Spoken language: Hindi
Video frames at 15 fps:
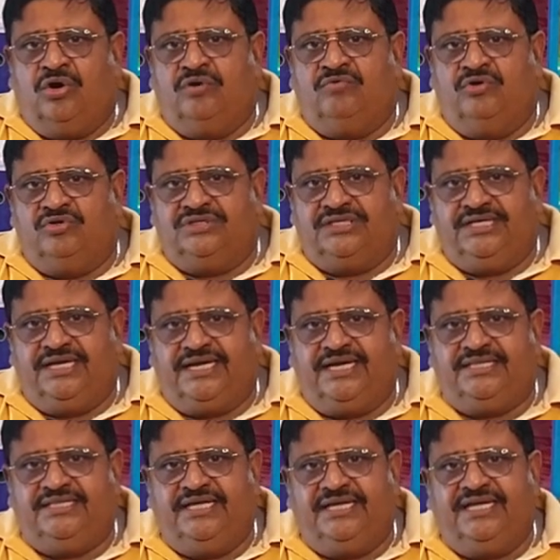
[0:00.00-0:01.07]
और वो उसे ये
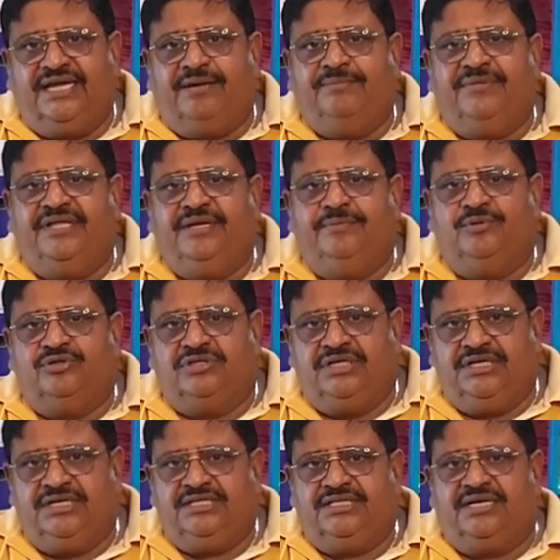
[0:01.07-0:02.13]
कहती है कि आप मेरी
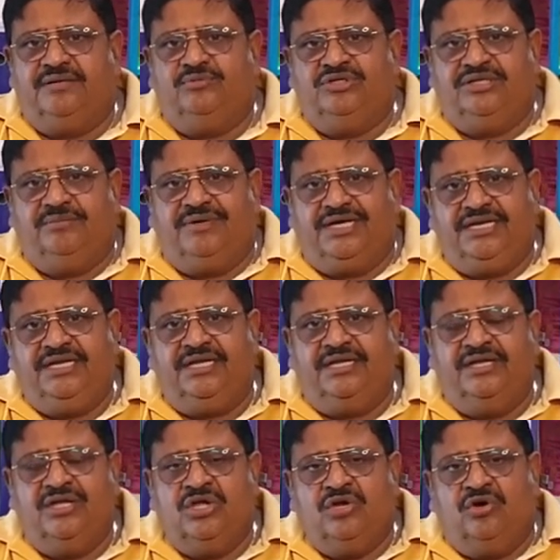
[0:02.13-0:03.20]
पुत्री की तरह मुझे
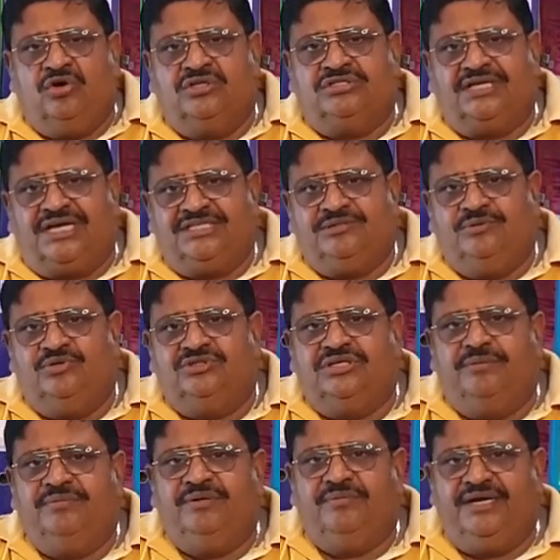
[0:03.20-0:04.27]
मानिए और सास भी
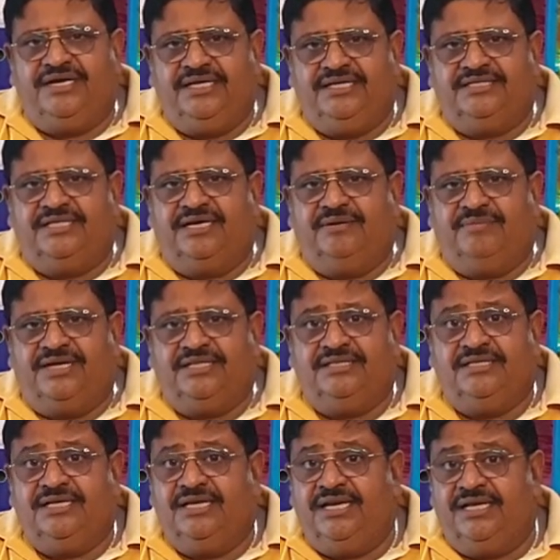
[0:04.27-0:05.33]
उसे अपनी बेटी की तरह
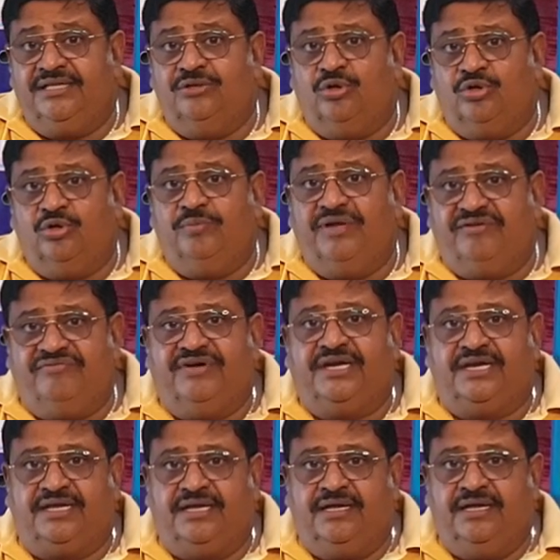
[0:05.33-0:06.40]
मानती है लेकिन दोनों में एक
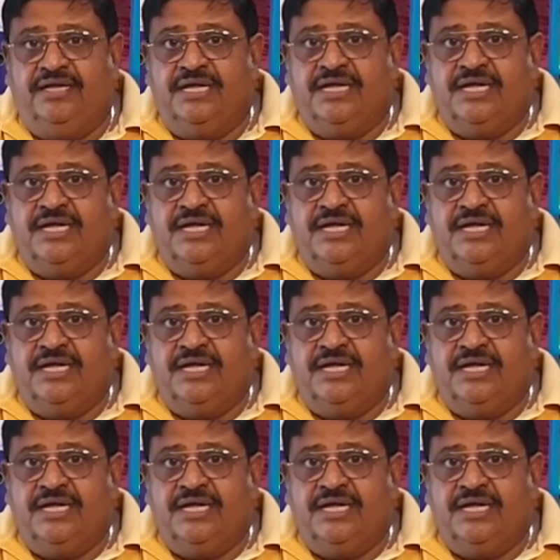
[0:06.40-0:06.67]
फ़र्क है